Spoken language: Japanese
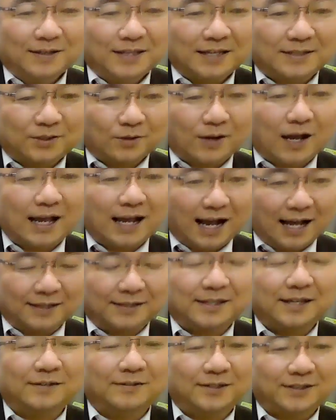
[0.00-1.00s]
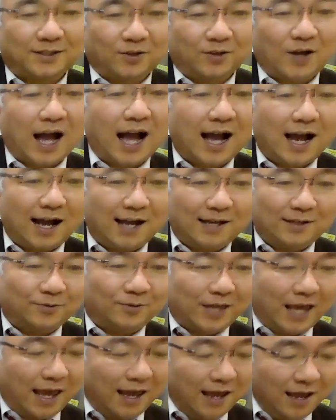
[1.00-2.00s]
テスト会があってるんですけど、ああいう
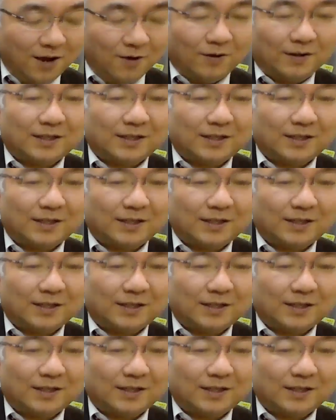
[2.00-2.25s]
ので、